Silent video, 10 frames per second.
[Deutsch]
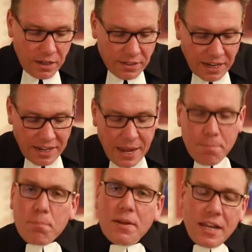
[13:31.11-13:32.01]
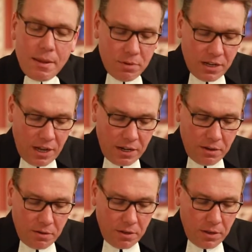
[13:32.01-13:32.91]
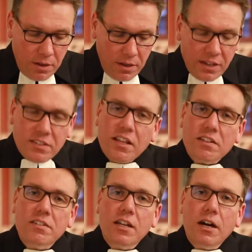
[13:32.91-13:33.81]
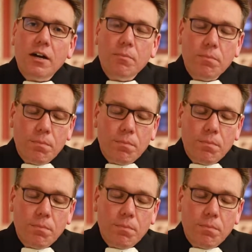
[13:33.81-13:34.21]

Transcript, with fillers: daneben benehmen kann, ist der Star.